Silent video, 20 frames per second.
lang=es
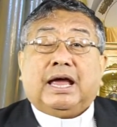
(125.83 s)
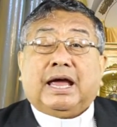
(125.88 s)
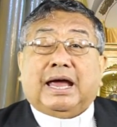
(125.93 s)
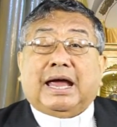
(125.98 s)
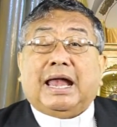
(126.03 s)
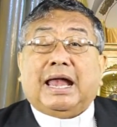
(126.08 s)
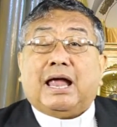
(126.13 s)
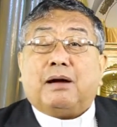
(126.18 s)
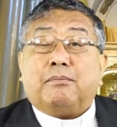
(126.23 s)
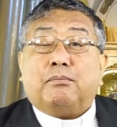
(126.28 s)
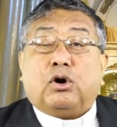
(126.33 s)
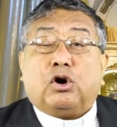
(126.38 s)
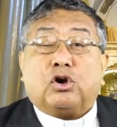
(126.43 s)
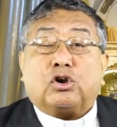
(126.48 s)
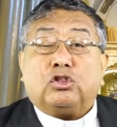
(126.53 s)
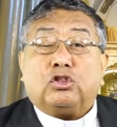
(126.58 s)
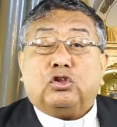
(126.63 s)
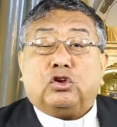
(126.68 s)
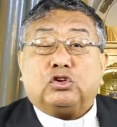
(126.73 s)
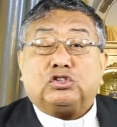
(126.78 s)
El
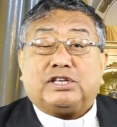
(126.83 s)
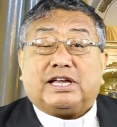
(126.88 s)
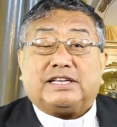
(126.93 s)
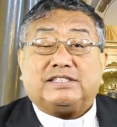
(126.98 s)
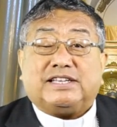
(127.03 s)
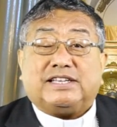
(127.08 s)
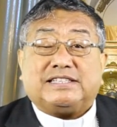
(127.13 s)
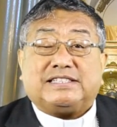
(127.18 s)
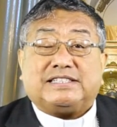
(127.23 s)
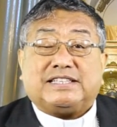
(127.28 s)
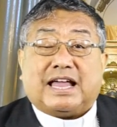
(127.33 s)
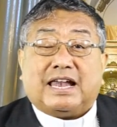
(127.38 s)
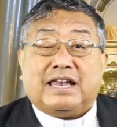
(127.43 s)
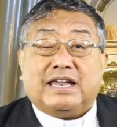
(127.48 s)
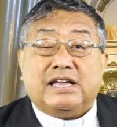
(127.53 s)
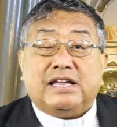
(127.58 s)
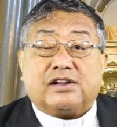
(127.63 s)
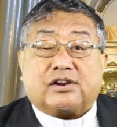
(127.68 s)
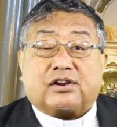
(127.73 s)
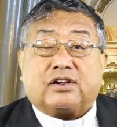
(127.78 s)
amor nos hace
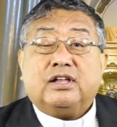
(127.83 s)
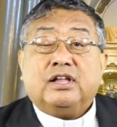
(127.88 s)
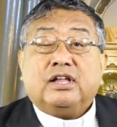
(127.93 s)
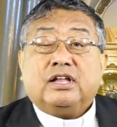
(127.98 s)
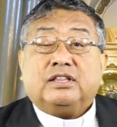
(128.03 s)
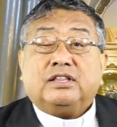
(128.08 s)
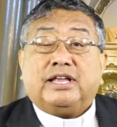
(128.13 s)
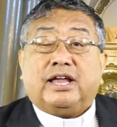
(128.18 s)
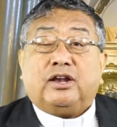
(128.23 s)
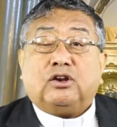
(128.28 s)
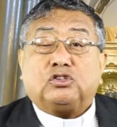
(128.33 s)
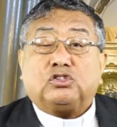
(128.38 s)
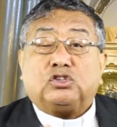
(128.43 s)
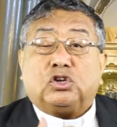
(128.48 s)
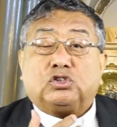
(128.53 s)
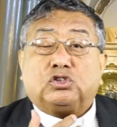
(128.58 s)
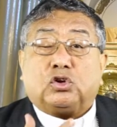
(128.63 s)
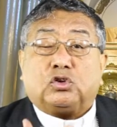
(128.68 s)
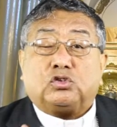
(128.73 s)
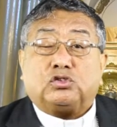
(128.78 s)
salir de
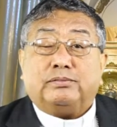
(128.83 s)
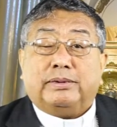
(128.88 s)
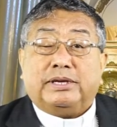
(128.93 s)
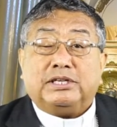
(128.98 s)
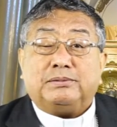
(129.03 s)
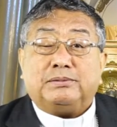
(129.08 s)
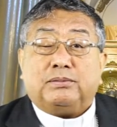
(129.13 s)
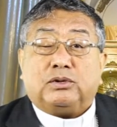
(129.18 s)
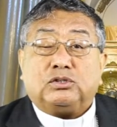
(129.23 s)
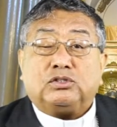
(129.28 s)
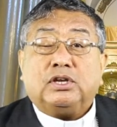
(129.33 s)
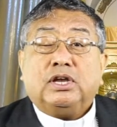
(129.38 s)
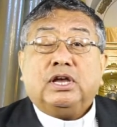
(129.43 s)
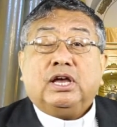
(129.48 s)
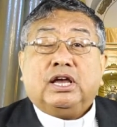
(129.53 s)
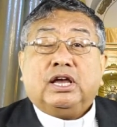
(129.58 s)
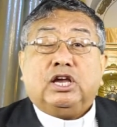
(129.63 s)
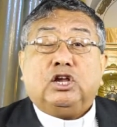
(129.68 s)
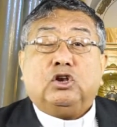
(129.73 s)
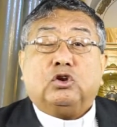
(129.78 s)
nosotros mismos
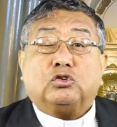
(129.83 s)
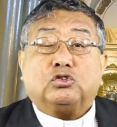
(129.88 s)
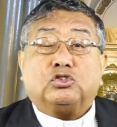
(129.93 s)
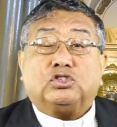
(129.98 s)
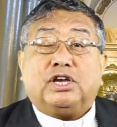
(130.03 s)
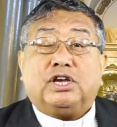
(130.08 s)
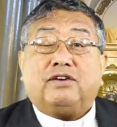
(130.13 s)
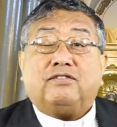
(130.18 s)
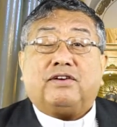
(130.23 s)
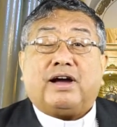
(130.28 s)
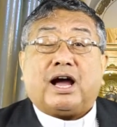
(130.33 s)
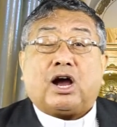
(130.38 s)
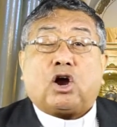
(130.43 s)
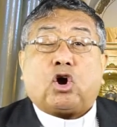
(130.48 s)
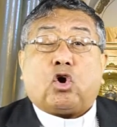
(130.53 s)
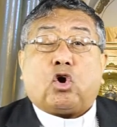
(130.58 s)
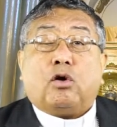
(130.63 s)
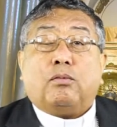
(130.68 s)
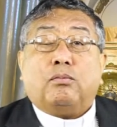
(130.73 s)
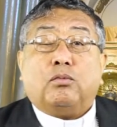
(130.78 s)
y nos lleva
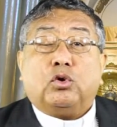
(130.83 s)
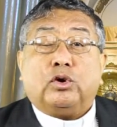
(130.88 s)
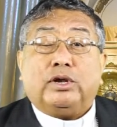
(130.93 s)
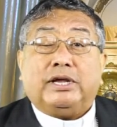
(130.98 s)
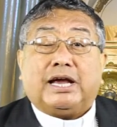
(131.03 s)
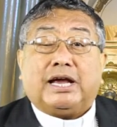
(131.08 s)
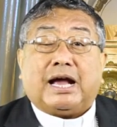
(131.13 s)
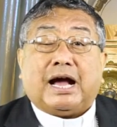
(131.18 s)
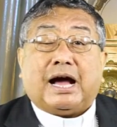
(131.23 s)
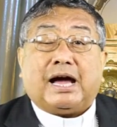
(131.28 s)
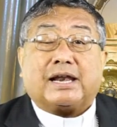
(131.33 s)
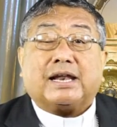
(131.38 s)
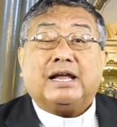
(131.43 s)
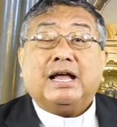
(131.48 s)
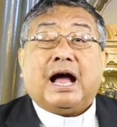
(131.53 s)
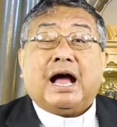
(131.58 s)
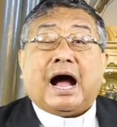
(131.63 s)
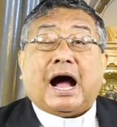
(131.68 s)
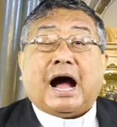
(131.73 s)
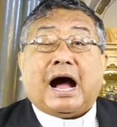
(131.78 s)
a comunicar
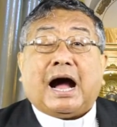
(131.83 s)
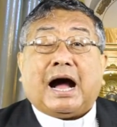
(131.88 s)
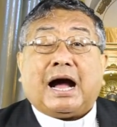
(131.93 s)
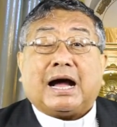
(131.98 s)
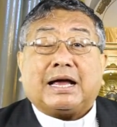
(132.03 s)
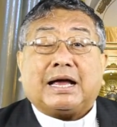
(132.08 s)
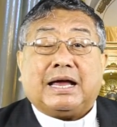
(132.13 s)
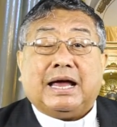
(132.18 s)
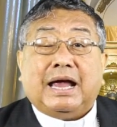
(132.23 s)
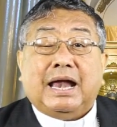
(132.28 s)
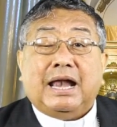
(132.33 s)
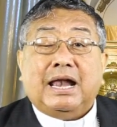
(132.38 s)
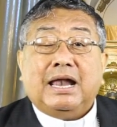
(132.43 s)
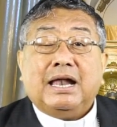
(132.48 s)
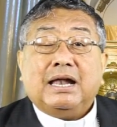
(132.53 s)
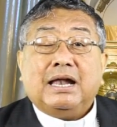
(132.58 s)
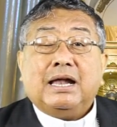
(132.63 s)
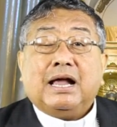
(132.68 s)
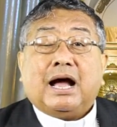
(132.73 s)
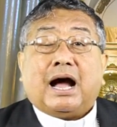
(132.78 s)
a
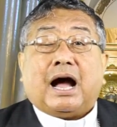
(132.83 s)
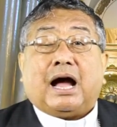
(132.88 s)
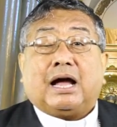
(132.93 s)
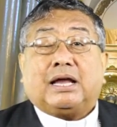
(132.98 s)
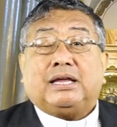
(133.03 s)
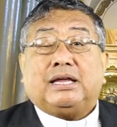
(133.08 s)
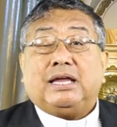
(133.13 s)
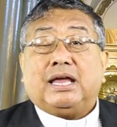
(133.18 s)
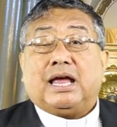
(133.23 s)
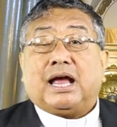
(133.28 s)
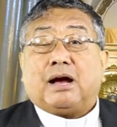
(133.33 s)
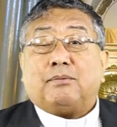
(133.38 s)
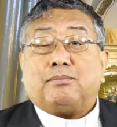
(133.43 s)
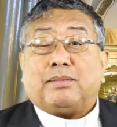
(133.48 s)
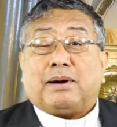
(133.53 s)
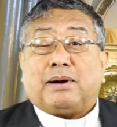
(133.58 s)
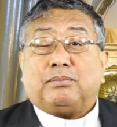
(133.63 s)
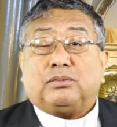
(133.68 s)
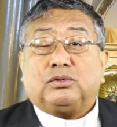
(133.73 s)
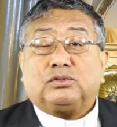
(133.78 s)
aquel a quien
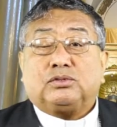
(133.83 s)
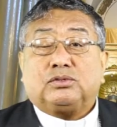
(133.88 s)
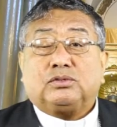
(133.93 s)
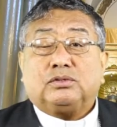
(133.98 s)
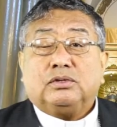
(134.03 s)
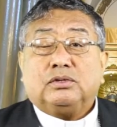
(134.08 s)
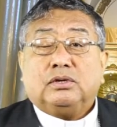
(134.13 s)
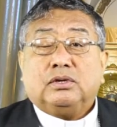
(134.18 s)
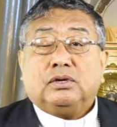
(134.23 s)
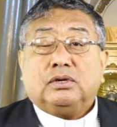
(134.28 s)
amamos.